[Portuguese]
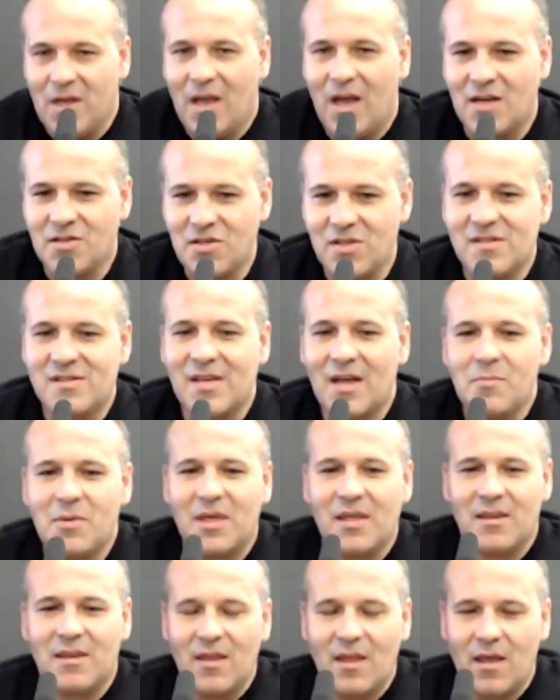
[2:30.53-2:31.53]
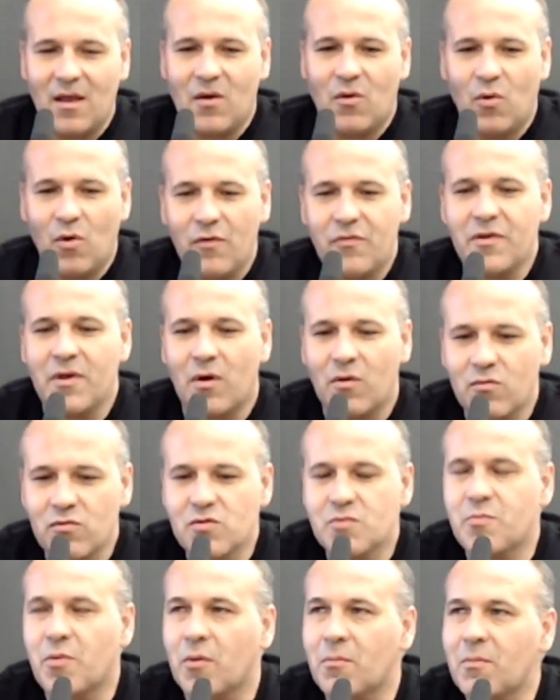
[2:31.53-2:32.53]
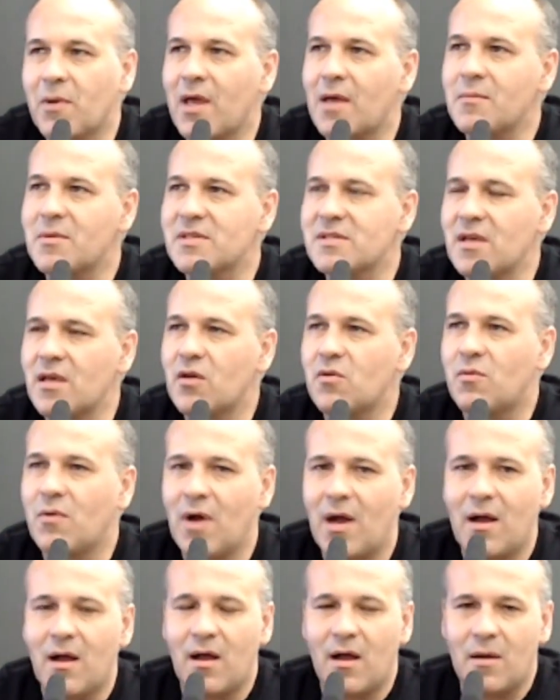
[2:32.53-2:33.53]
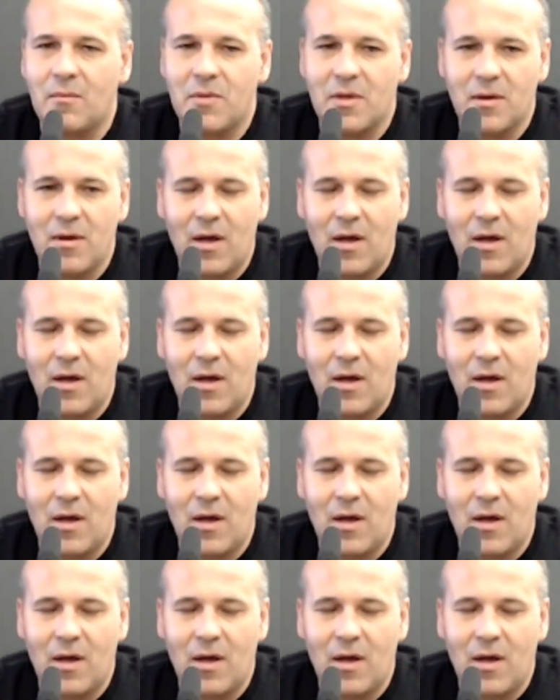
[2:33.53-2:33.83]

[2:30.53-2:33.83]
A gente sabe que é, houve alguns problemas aí com a